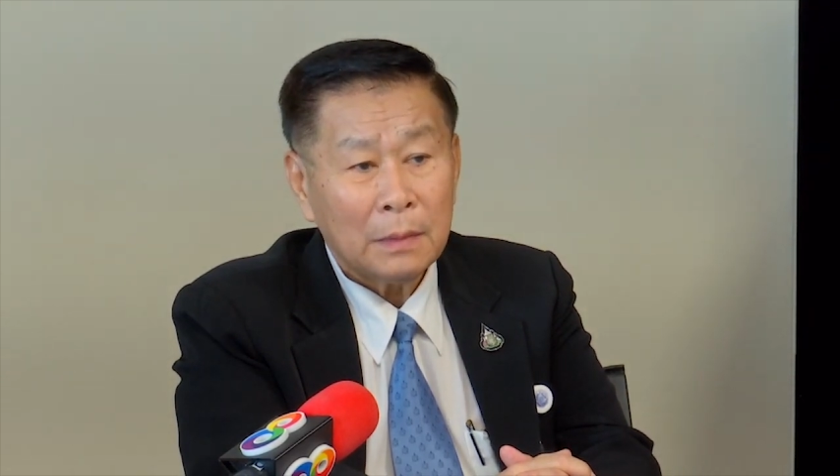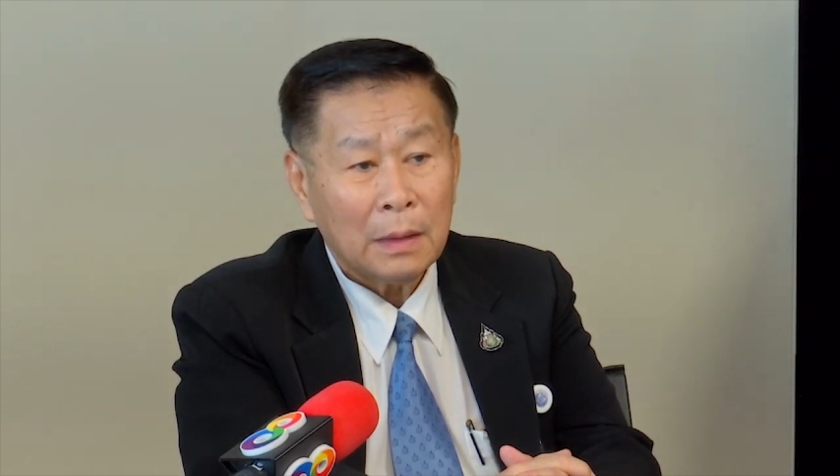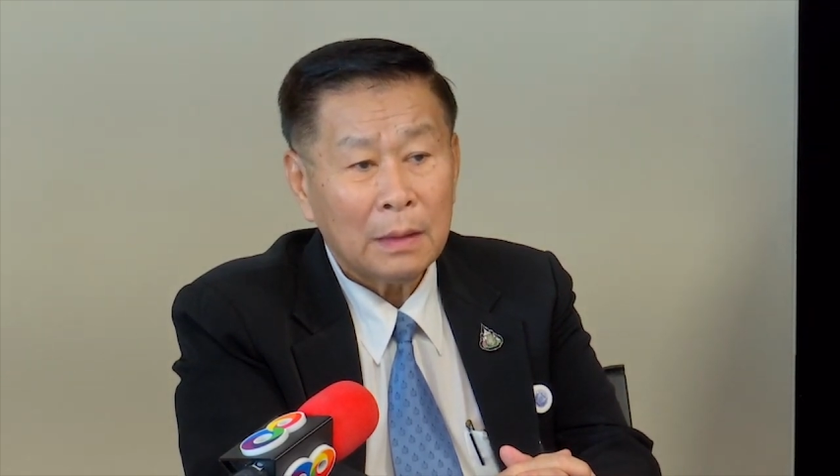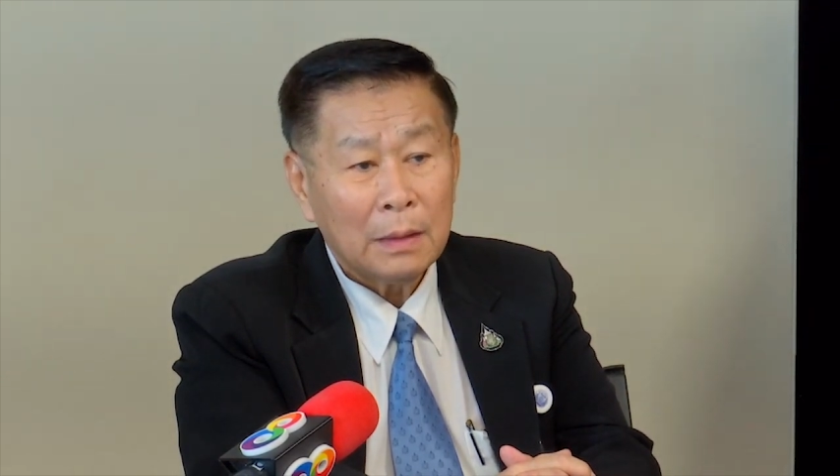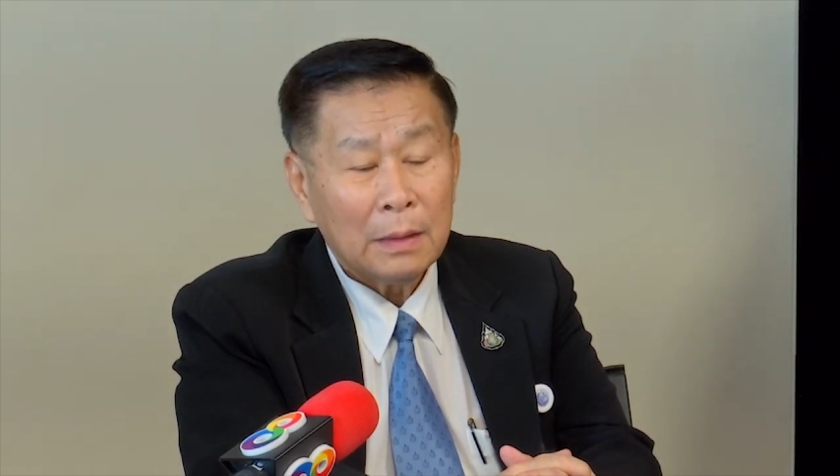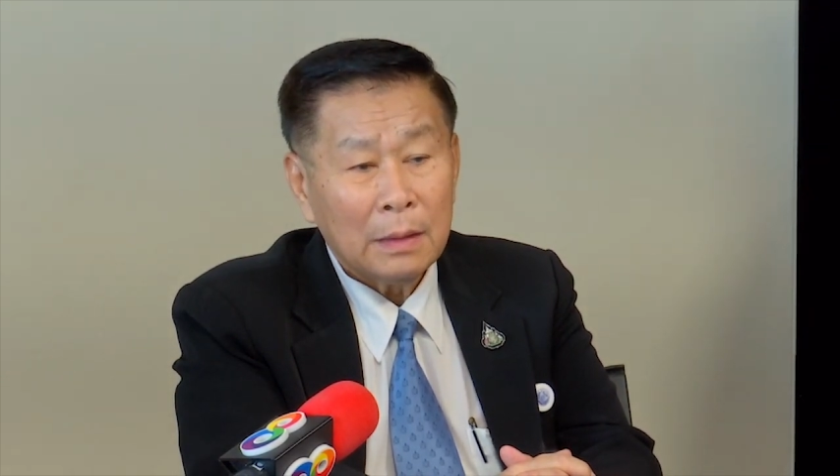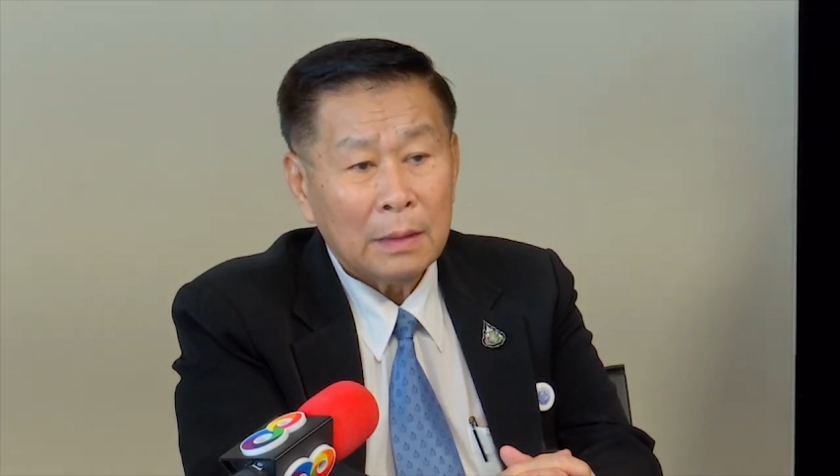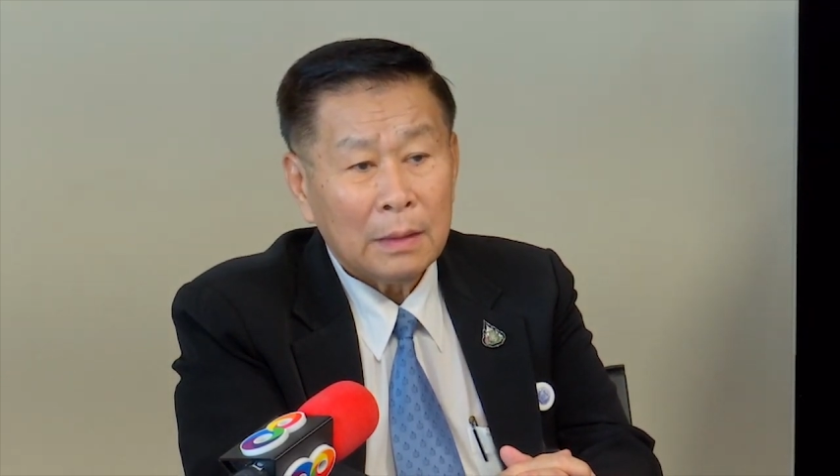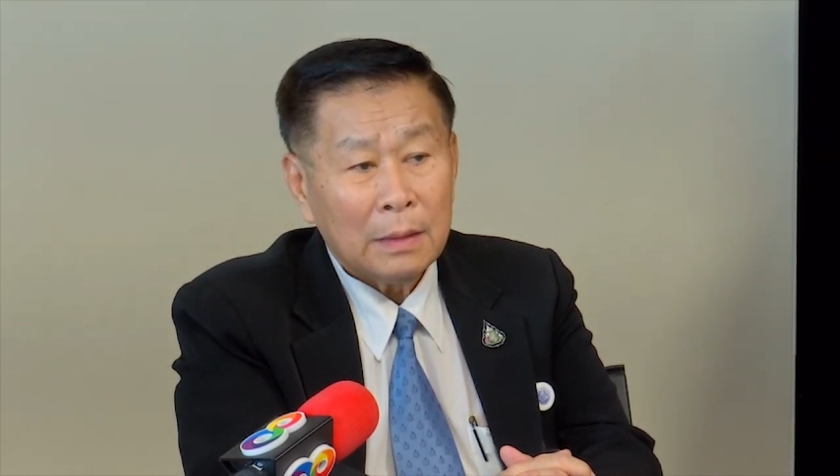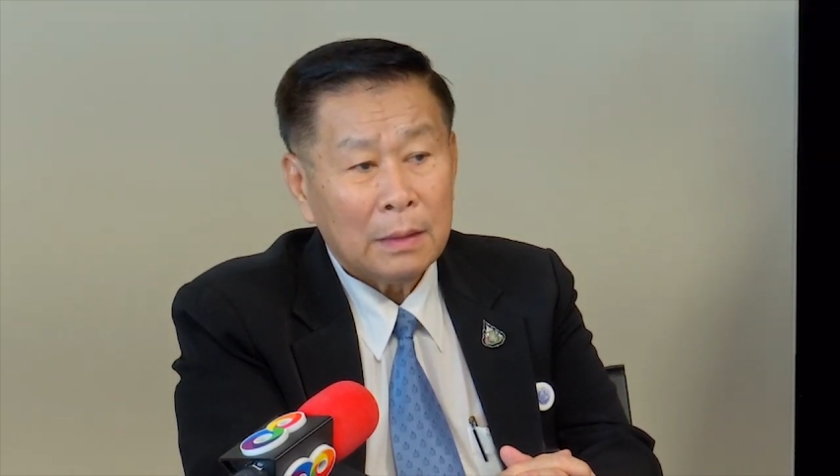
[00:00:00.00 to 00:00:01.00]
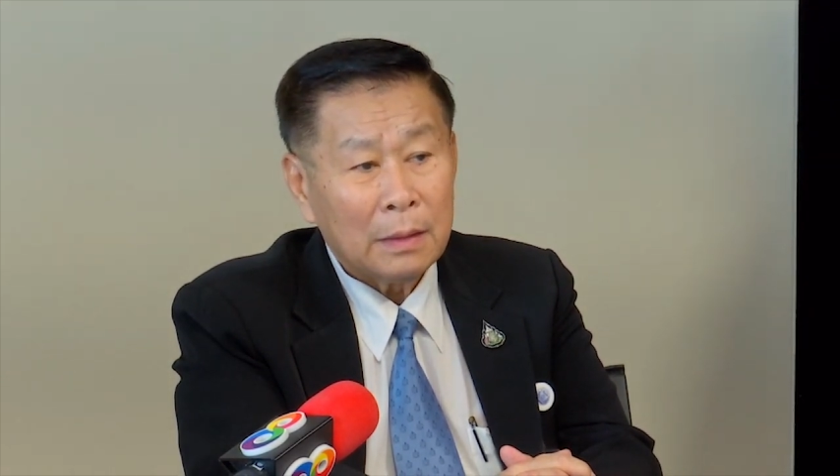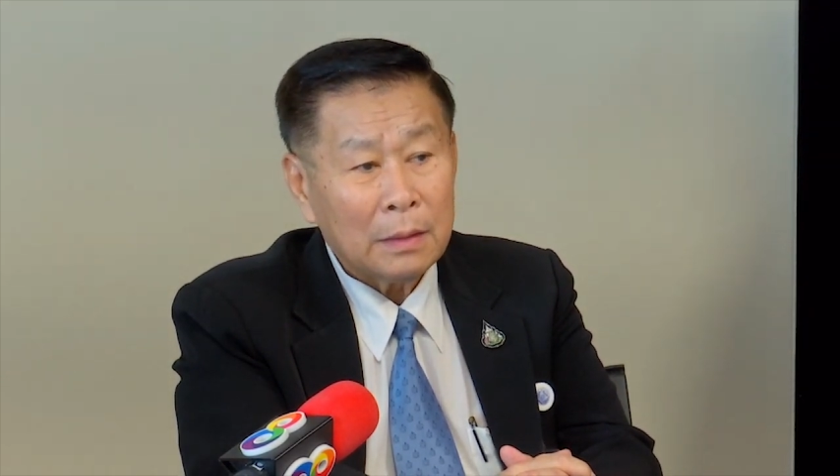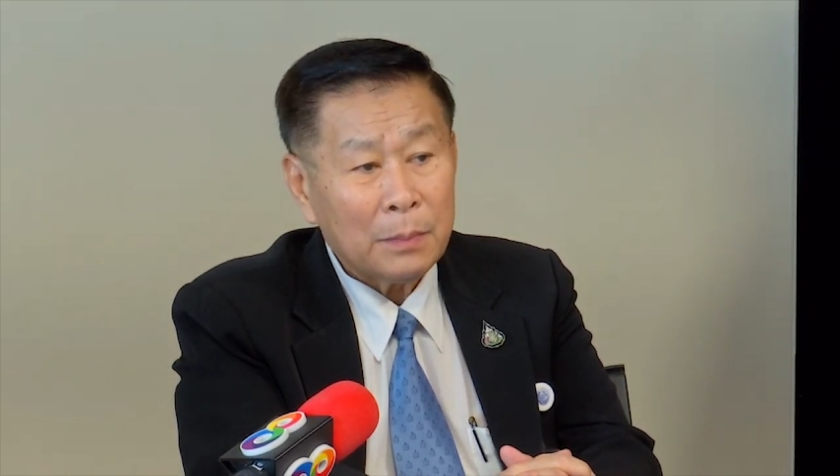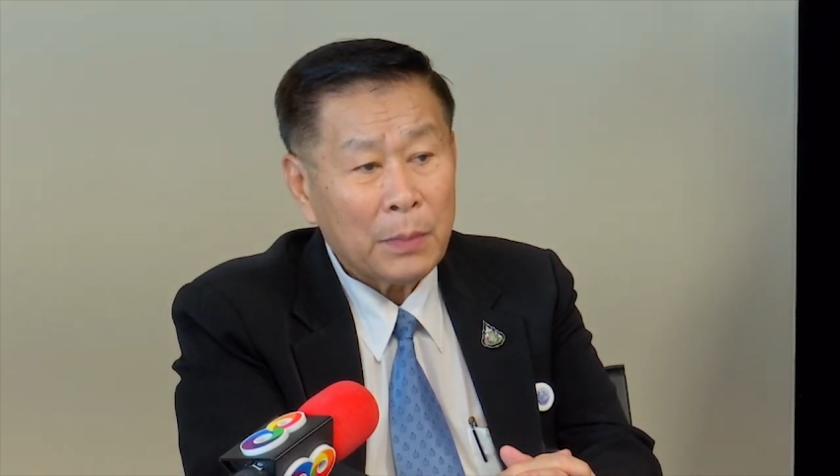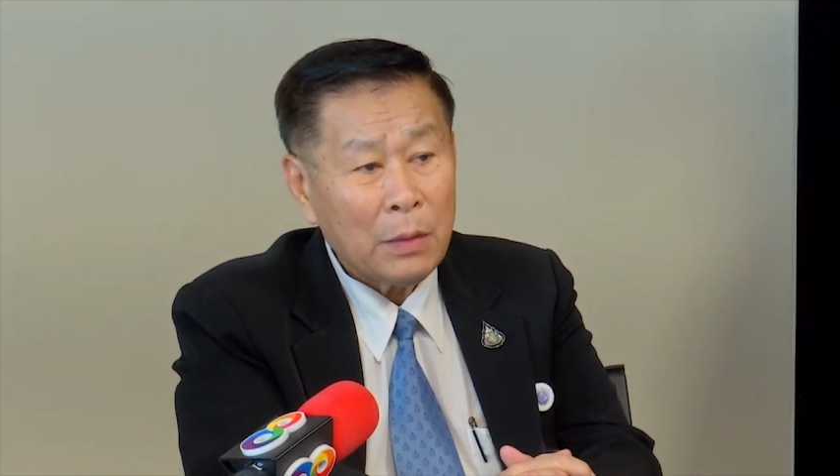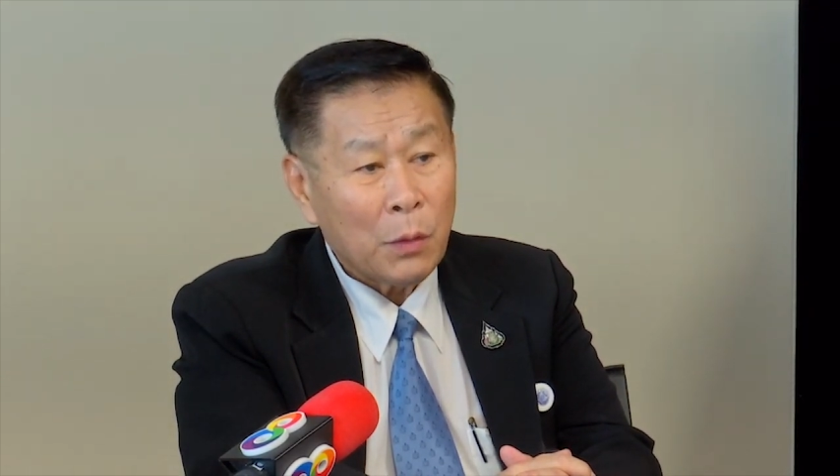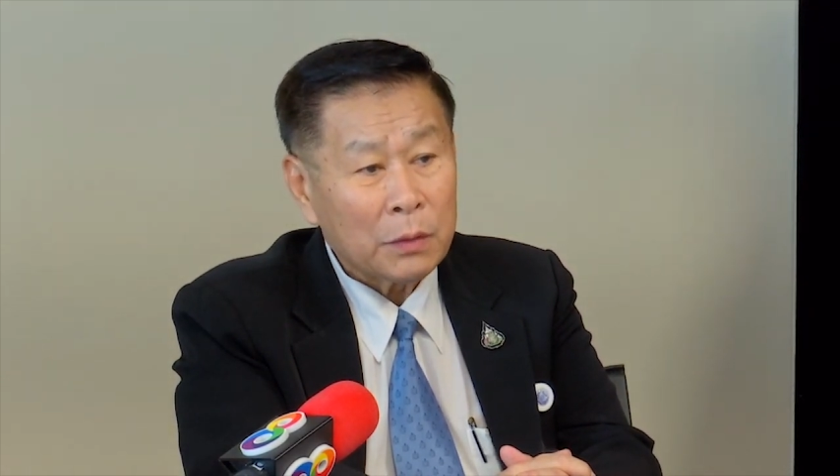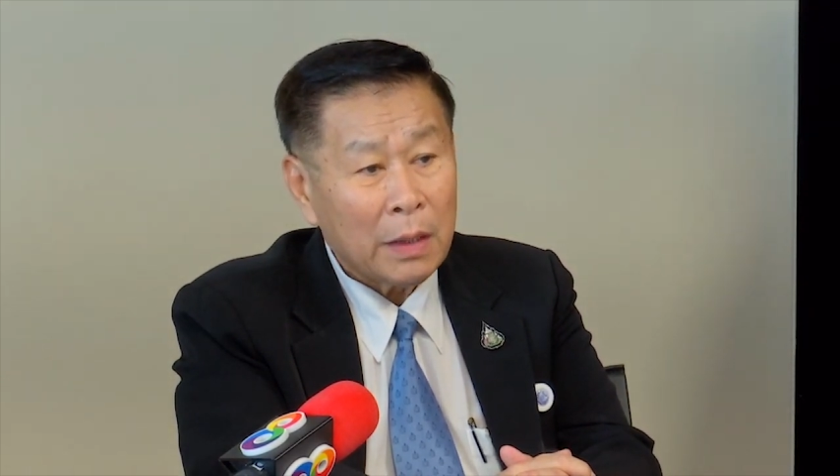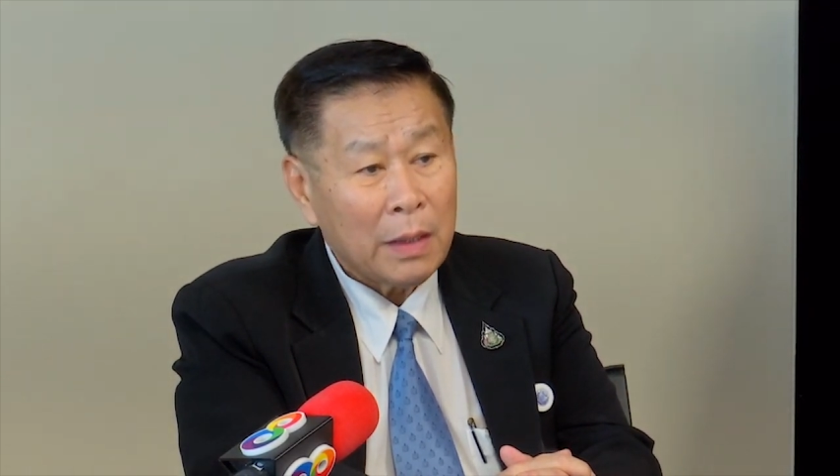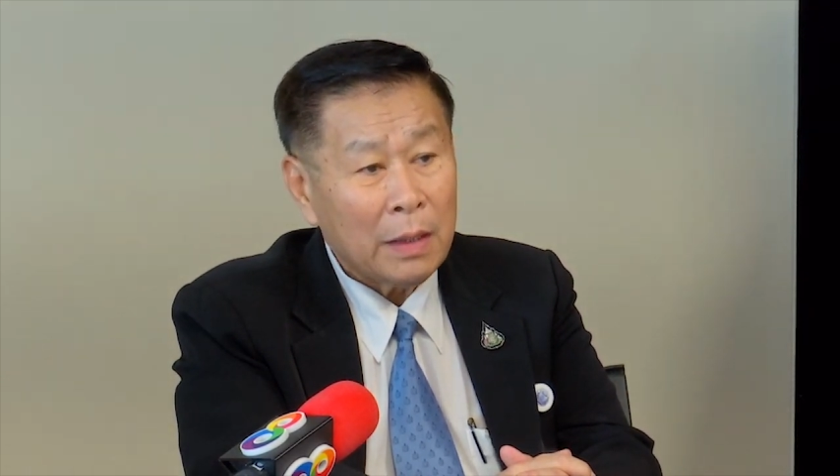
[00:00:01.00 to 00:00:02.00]
นะแล้วก็ปีหก
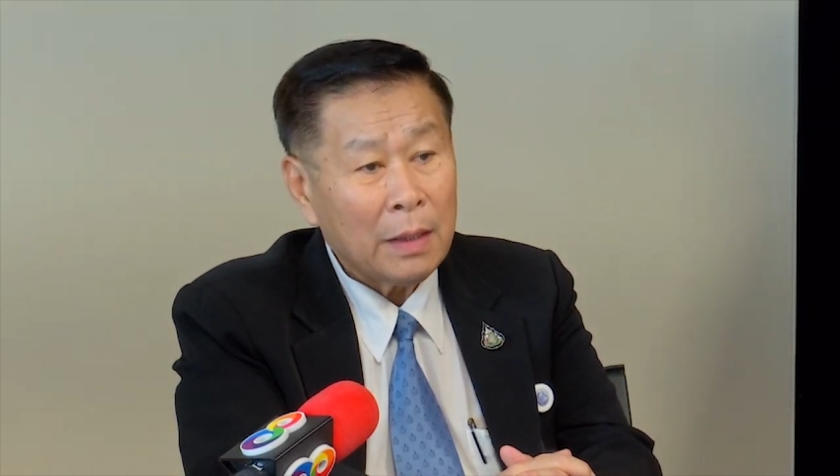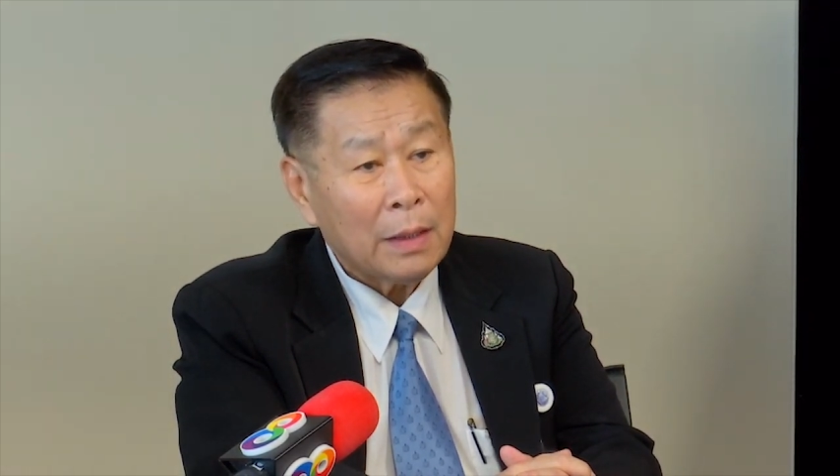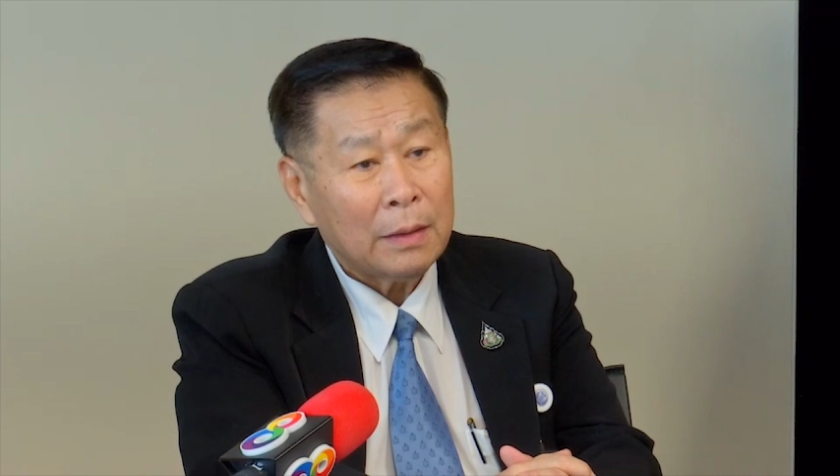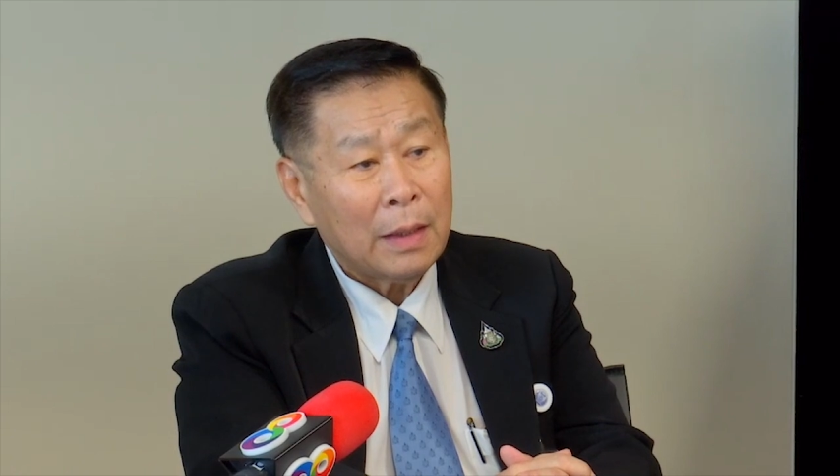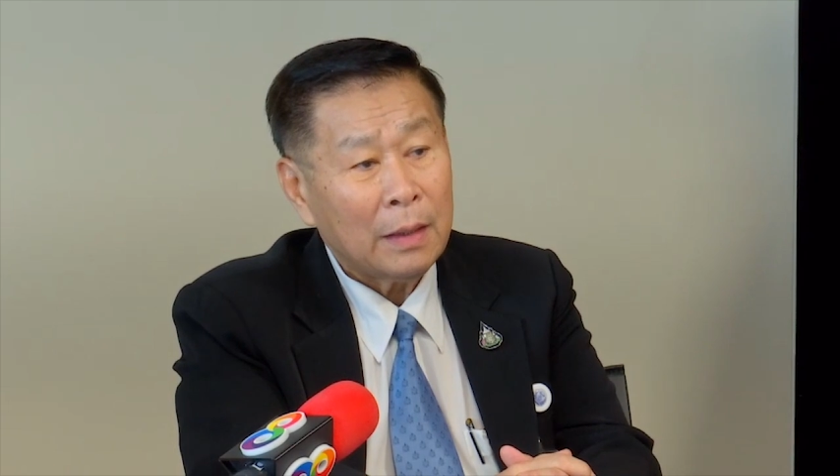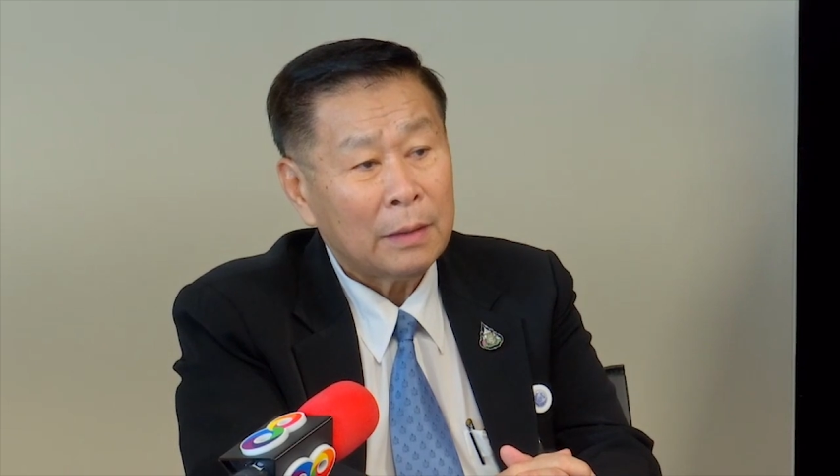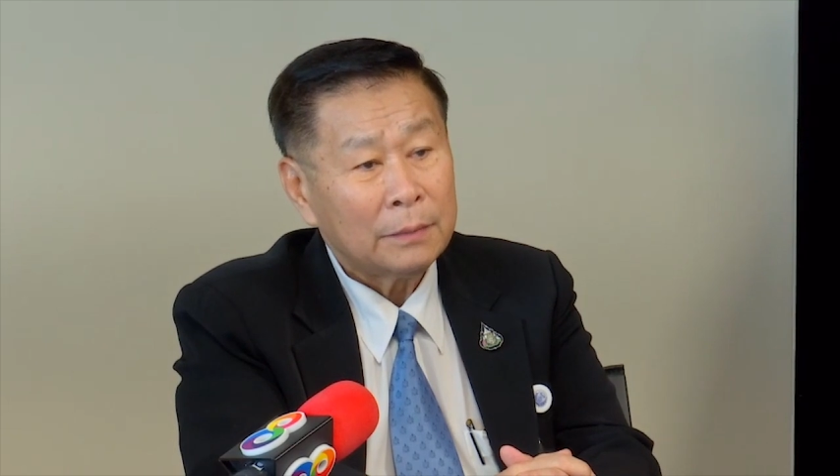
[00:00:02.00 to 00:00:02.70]
สี่เนี่ยนะ